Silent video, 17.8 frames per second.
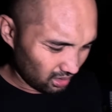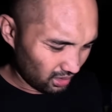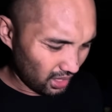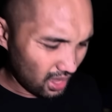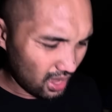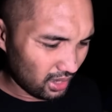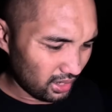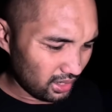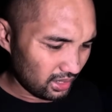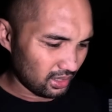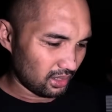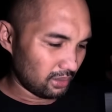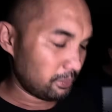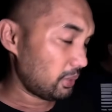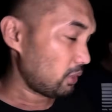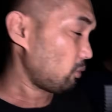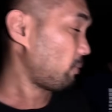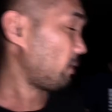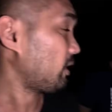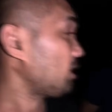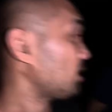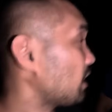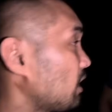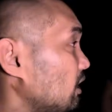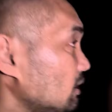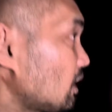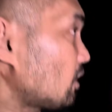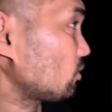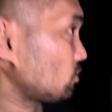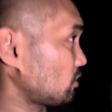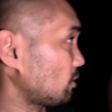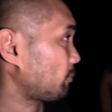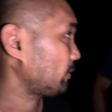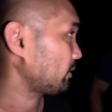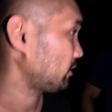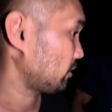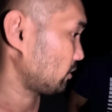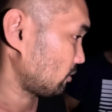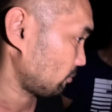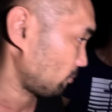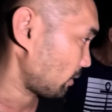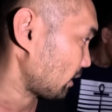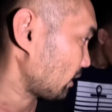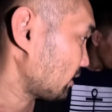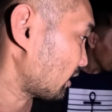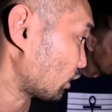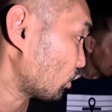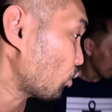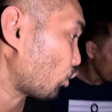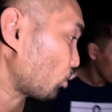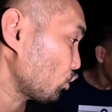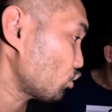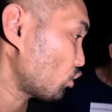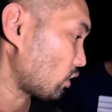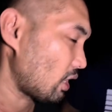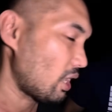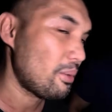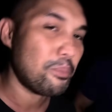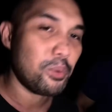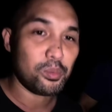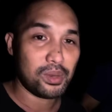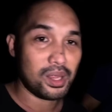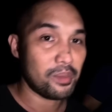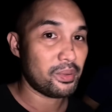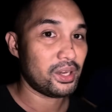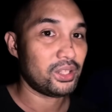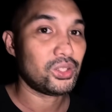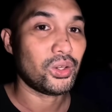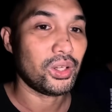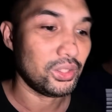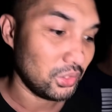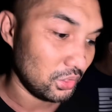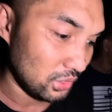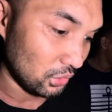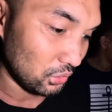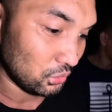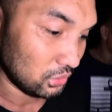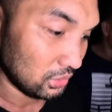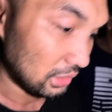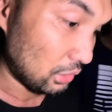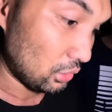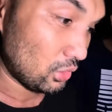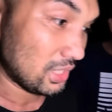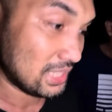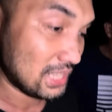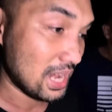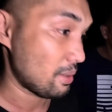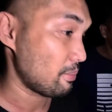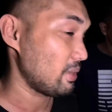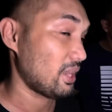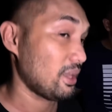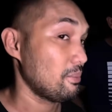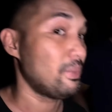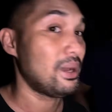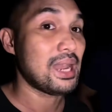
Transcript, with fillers: Kaya nga eh, pero pare nakakatakot sa part na yun. nagloko yung, ang problema nito, ito, di, di, di ko sinabi kay